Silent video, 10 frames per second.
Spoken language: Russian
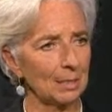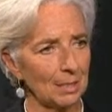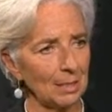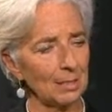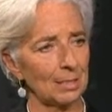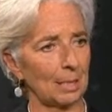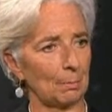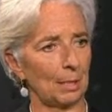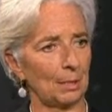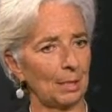И я думаю,
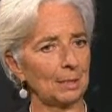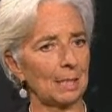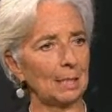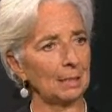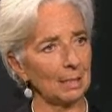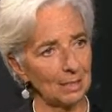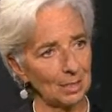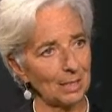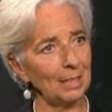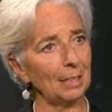что было бы
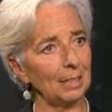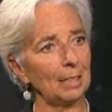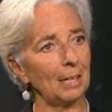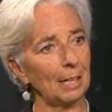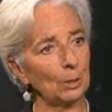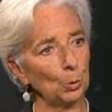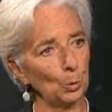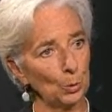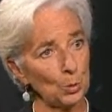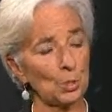славно, если бы
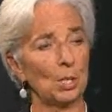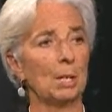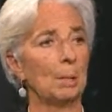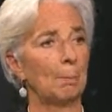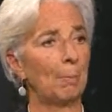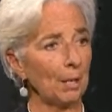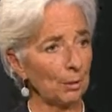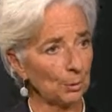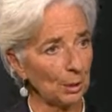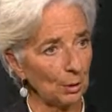все люди платили
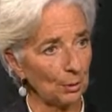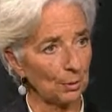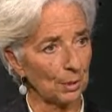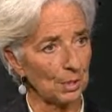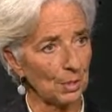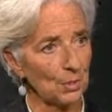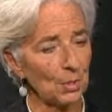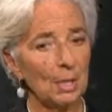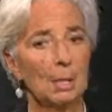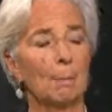свои
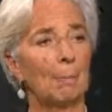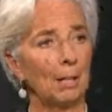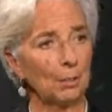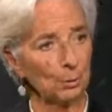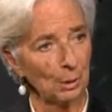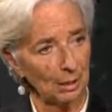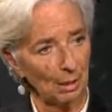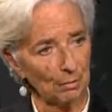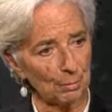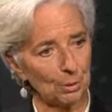налоги. И на
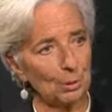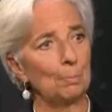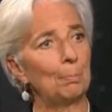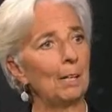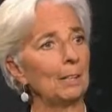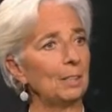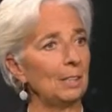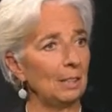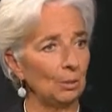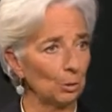сегодняшний день эта точка
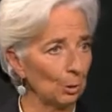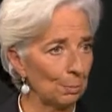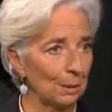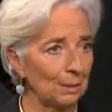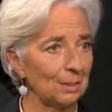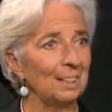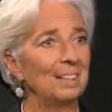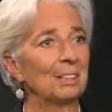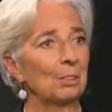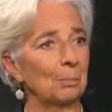зрения
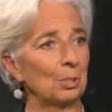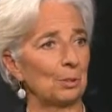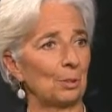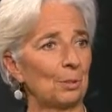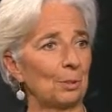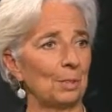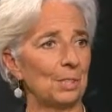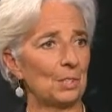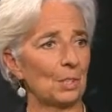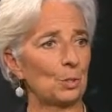утверждена и
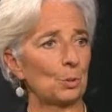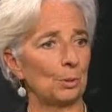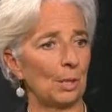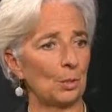одобрена